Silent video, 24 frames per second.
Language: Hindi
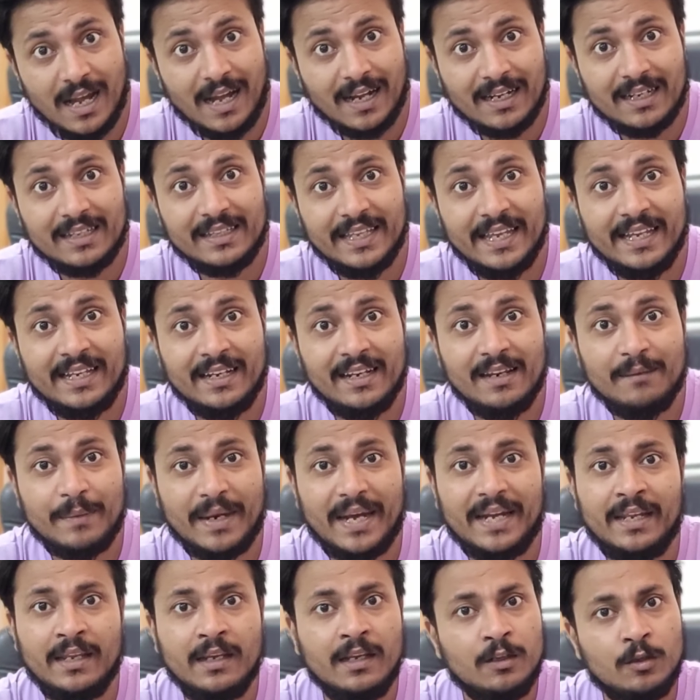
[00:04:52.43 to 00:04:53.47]
अगर देखने
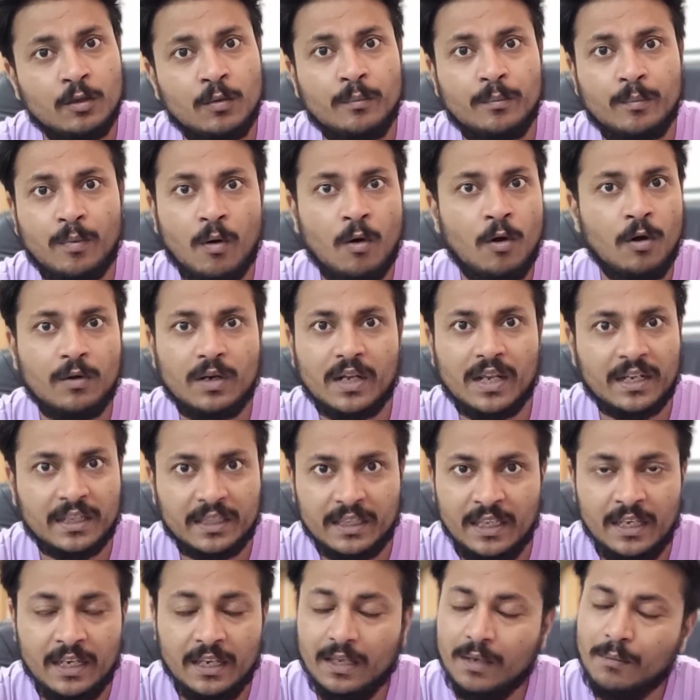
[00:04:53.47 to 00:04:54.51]
बैठेंगे तो बोर
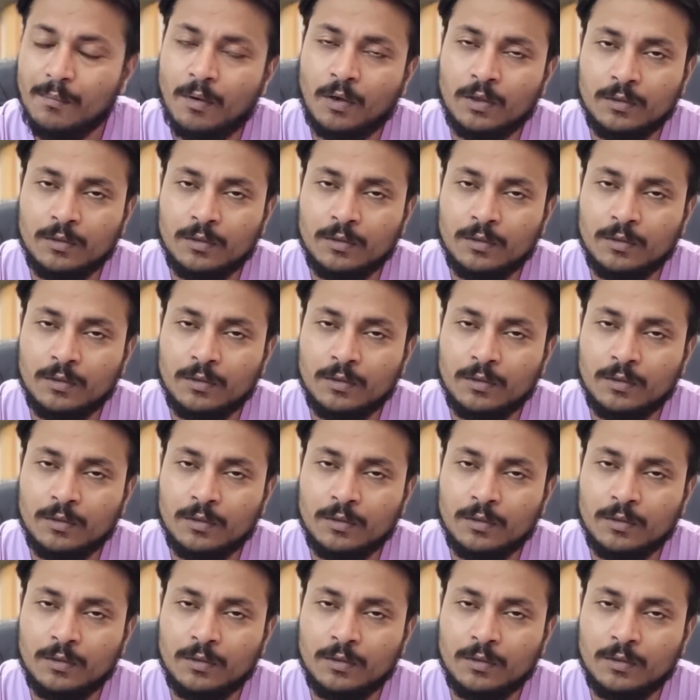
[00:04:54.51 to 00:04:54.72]
करती नहीं है